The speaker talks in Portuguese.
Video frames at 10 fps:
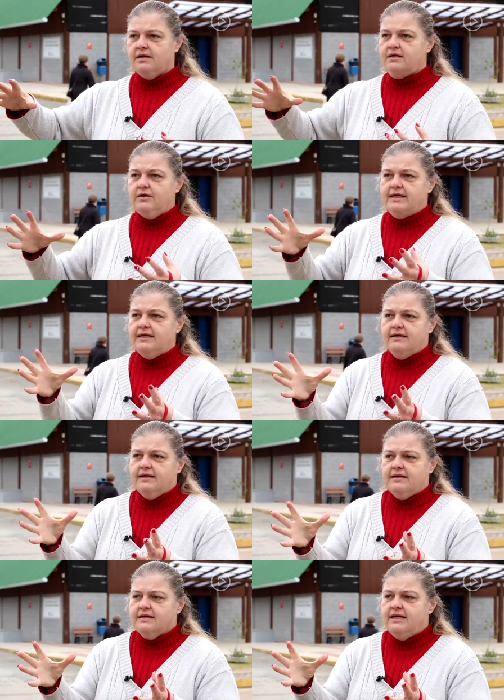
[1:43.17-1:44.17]
e
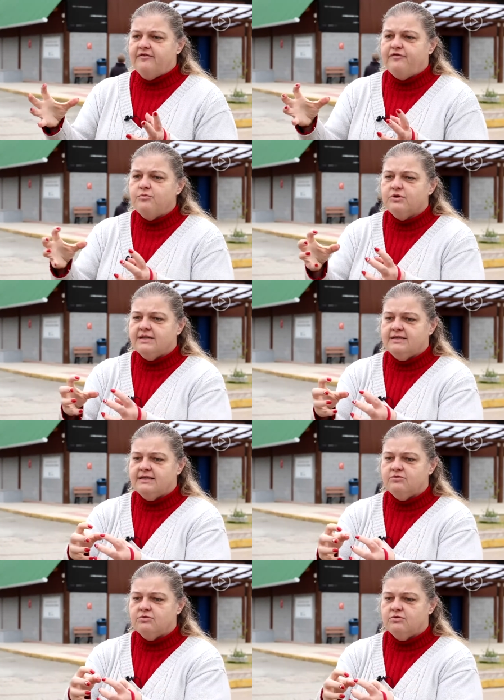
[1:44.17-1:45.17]
aquele fumo está
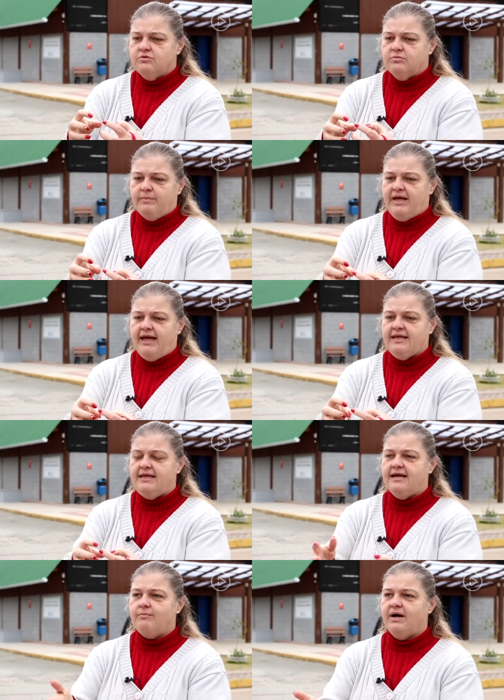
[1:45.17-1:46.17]
dando uma
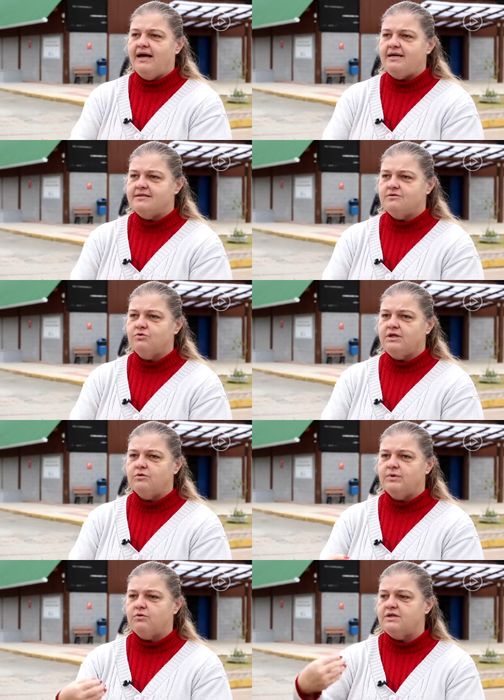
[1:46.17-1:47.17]
merrequinha a mais do
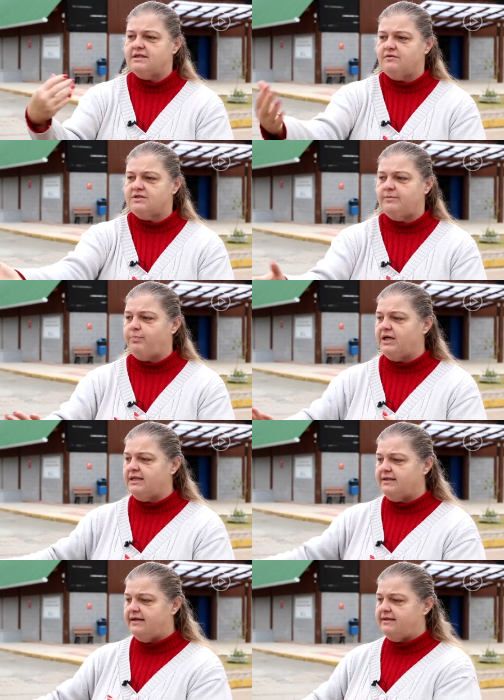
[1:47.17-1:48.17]
que uma coisa que você
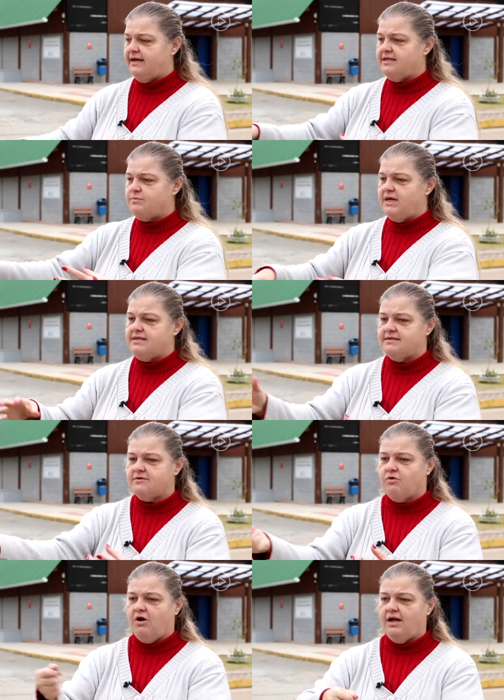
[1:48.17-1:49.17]
planta em três meses,
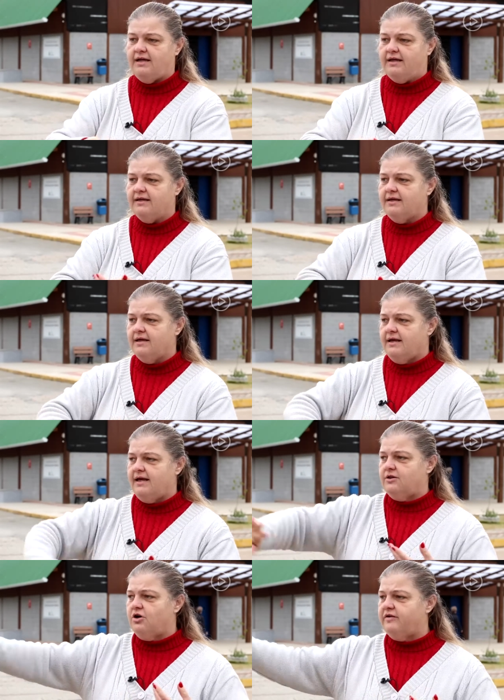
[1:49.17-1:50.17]
colhe,
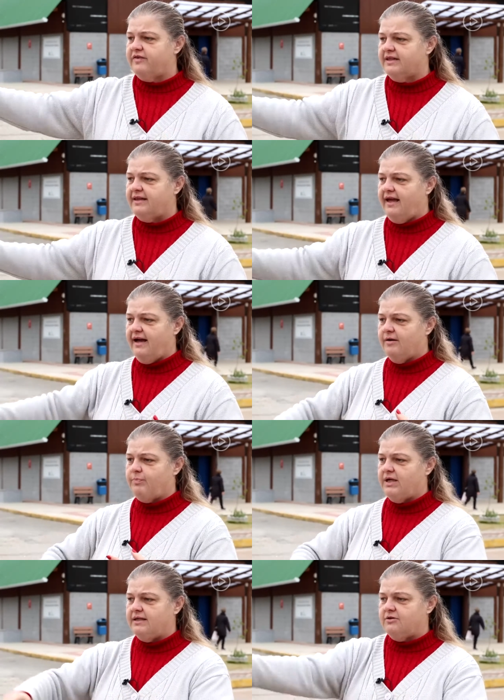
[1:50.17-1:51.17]
renova a terra,
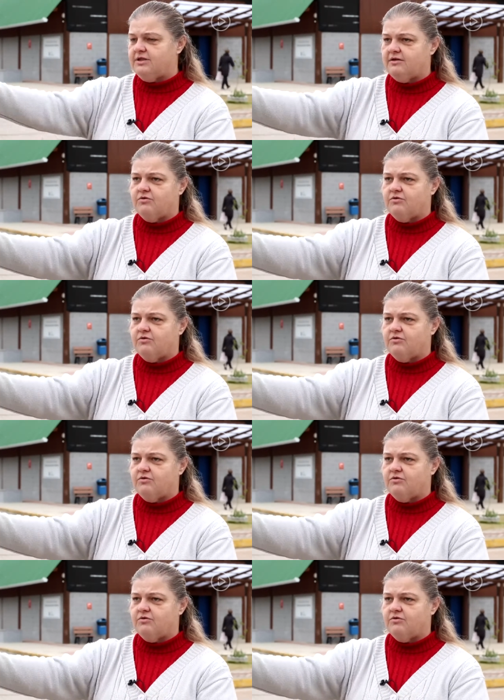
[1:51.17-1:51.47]
planta outra